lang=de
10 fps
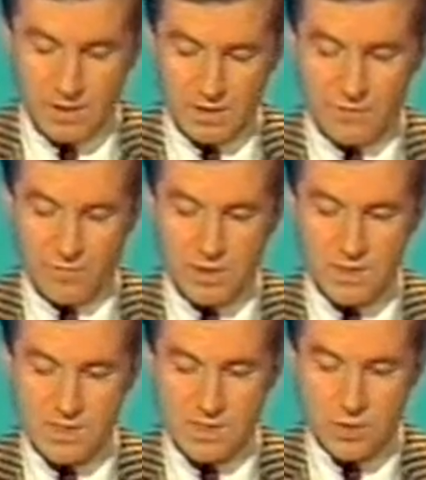In der
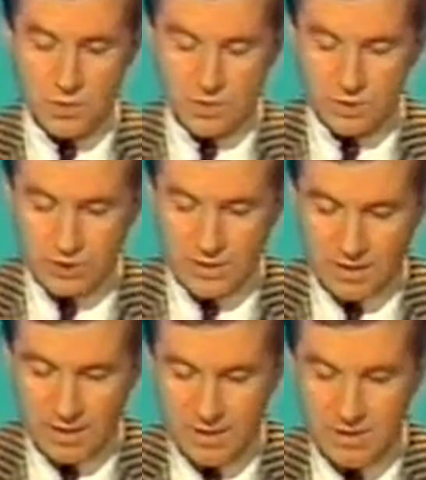völlig zerstörten
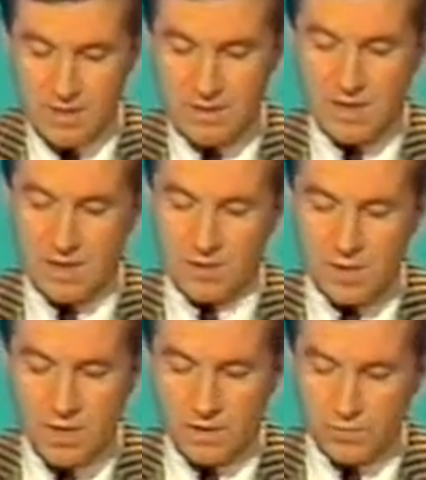Stadt Leninakan
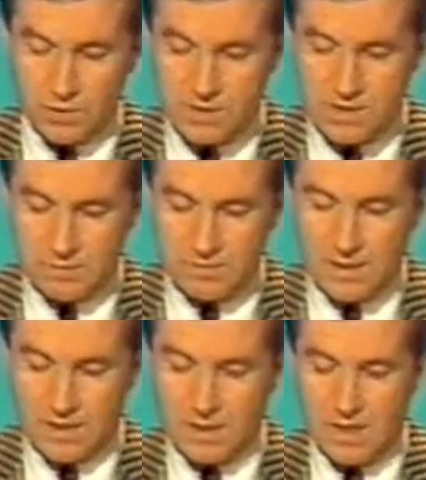wurden sie im
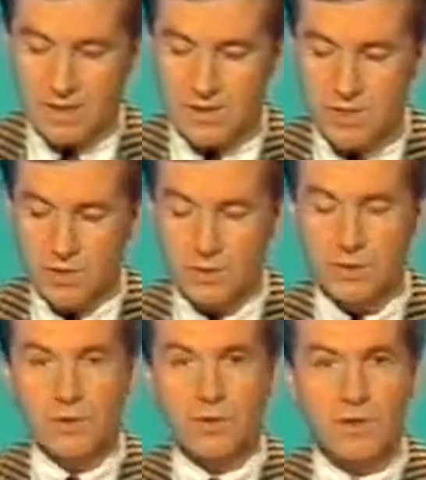Keller eines
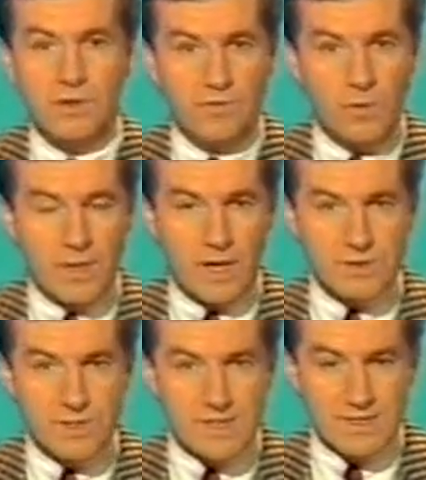neunstöckigen Wohnhauses